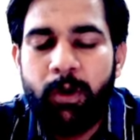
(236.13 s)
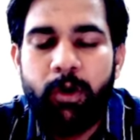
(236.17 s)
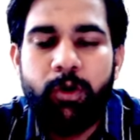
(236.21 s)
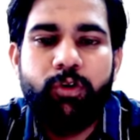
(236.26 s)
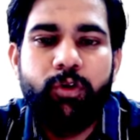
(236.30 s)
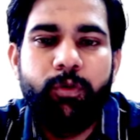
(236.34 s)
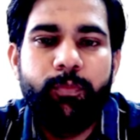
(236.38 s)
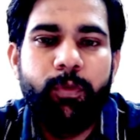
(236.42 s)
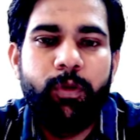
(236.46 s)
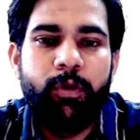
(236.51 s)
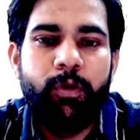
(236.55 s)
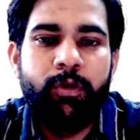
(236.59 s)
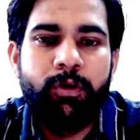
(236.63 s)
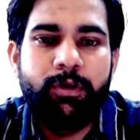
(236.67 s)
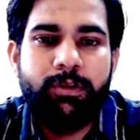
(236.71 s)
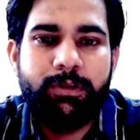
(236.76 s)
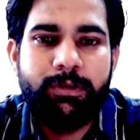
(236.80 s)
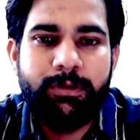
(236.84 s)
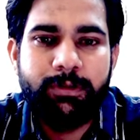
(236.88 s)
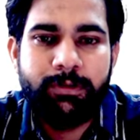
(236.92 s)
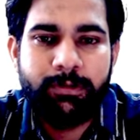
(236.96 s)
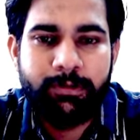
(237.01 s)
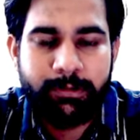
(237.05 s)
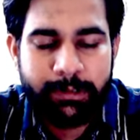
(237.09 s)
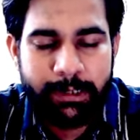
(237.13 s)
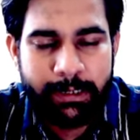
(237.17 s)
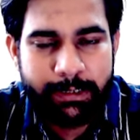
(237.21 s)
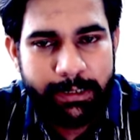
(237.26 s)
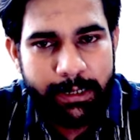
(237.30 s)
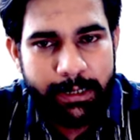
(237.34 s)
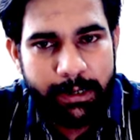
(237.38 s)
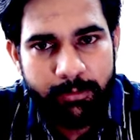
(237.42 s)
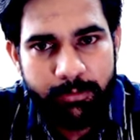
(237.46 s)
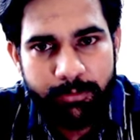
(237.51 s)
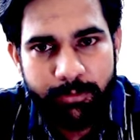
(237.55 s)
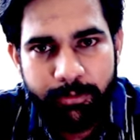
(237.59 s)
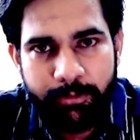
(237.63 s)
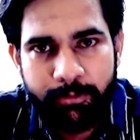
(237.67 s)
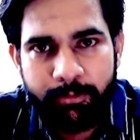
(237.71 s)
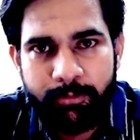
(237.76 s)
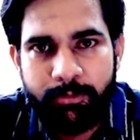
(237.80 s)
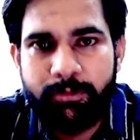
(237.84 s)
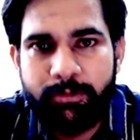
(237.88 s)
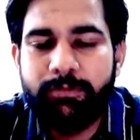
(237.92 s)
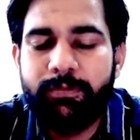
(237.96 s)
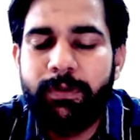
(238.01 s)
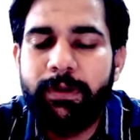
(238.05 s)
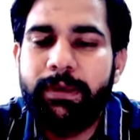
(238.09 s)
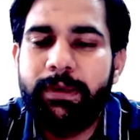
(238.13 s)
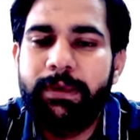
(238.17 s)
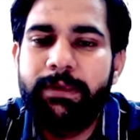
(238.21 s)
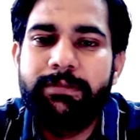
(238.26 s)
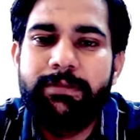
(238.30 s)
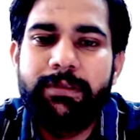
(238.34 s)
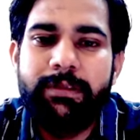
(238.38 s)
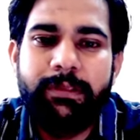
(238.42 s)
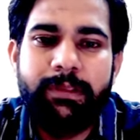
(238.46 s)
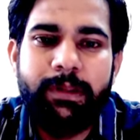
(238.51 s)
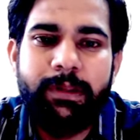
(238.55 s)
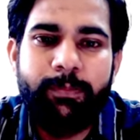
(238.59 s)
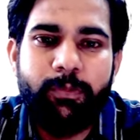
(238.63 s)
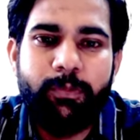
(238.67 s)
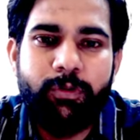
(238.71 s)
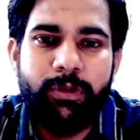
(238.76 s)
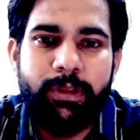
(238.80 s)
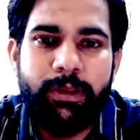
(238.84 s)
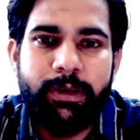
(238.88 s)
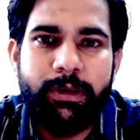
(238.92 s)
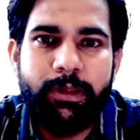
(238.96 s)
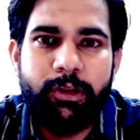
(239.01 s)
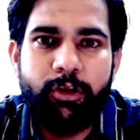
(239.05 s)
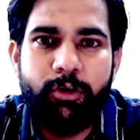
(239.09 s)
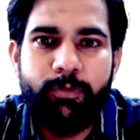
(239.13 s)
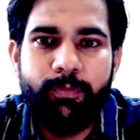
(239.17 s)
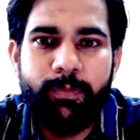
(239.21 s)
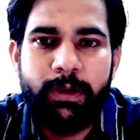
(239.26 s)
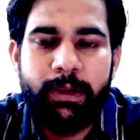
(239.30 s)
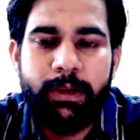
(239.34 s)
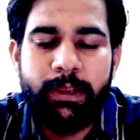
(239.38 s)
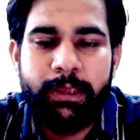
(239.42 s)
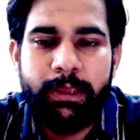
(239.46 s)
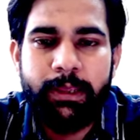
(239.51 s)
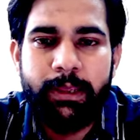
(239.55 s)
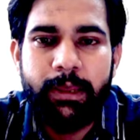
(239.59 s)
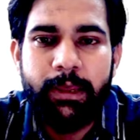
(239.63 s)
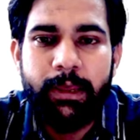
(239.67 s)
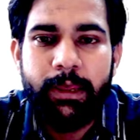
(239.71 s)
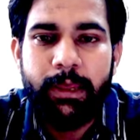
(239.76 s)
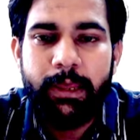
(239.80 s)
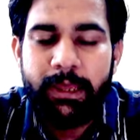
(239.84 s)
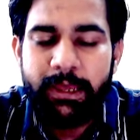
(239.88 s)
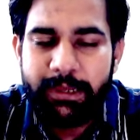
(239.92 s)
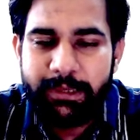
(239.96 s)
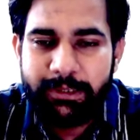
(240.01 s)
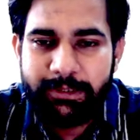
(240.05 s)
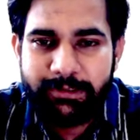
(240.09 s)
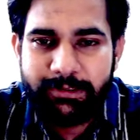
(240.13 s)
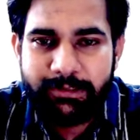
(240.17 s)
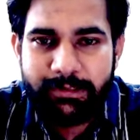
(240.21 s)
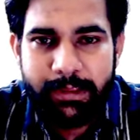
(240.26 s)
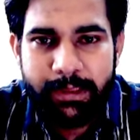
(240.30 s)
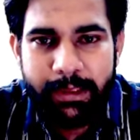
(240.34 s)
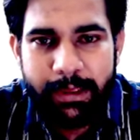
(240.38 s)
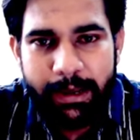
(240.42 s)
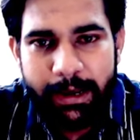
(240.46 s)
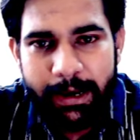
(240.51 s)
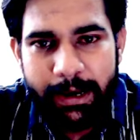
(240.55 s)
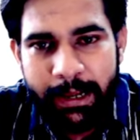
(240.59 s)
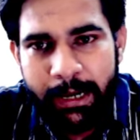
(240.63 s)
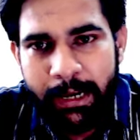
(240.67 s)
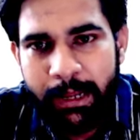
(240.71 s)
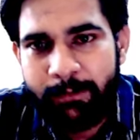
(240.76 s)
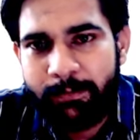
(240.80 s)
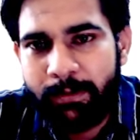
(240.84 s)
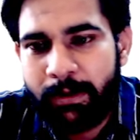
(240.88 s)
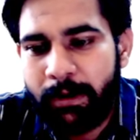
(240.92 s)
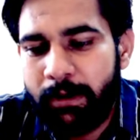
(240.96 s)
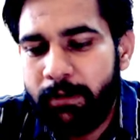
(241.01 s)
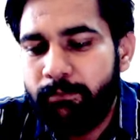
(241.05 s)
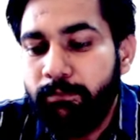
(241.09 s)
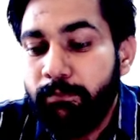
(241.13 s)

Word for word: तो बहुत ज़्यादा यूज वैकेंसीज आपको देखने को मिलेगी इसके अलावा